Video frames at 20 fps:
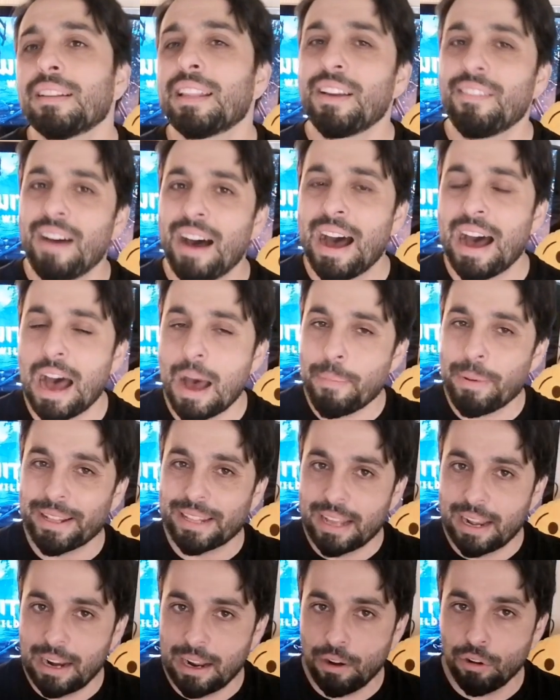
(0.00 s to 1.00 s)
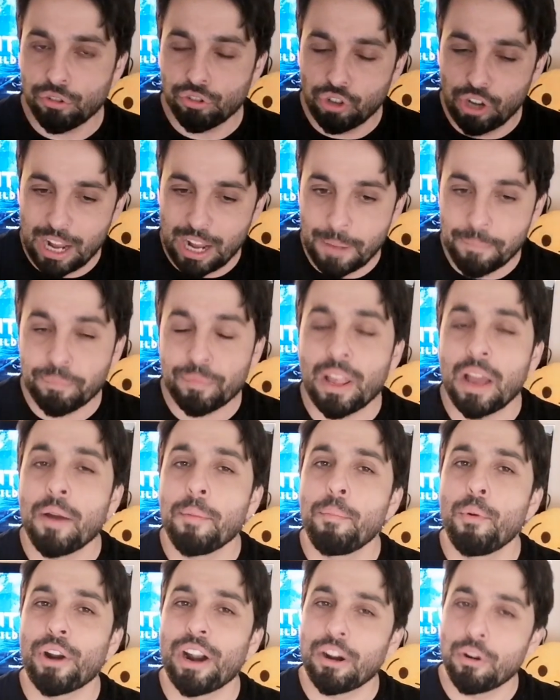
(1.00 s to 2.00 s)
te va a petar la consola
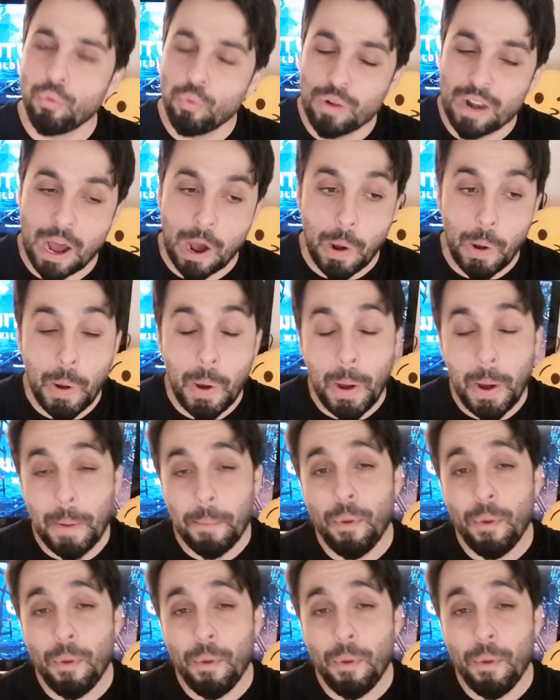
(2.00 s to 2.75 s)
por algún lado.